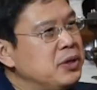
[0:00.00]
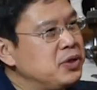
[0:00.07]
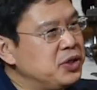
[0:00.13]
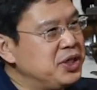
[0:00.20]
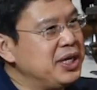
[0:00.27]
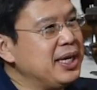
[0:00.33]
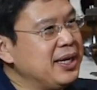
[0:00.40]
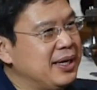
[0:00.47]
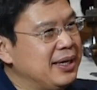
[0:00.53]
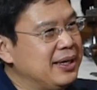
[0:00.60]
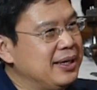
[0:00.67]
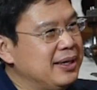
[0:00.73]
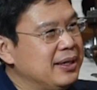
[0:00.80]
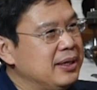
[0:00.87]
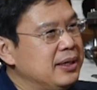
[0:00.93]
มิวสิชเชียน
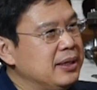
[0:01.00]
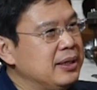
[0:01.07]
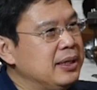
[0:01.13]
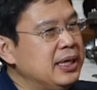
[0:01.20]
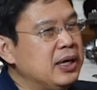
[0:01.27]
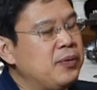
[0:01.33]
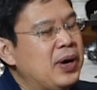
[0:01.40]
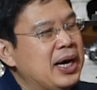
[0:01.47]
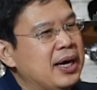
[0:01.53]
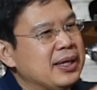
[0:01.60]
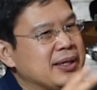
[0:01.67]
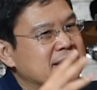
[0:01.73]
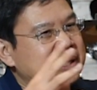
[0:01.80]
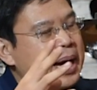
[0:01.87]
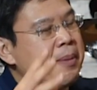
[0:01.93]
หรือว่า
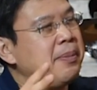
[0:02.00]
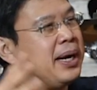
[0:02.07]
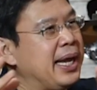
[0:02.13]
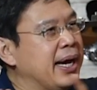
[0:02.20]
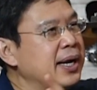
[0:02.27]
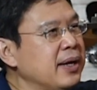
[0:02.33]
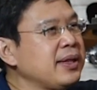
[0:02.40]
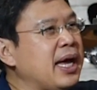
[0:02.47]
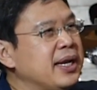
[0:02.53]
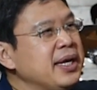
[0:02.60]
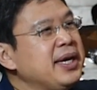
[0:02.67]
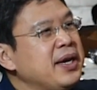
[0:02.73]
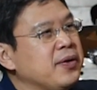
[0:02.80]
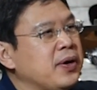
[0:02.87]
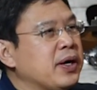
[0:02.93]
ทำอะไรก็แล้วแต่
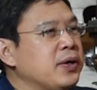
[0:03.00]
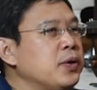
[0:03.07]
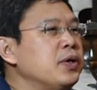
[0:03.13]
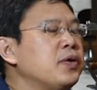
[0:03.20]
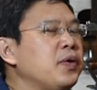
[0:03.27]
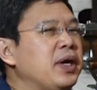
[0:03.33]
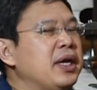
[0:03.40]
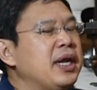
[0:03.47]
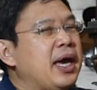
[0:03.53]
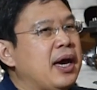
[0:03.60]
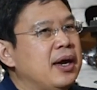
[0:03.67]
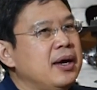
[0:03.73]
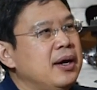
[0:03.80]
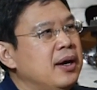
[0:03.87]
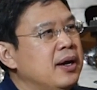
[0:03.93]
ที่เกี่ยวกับดนตรีเนี่ย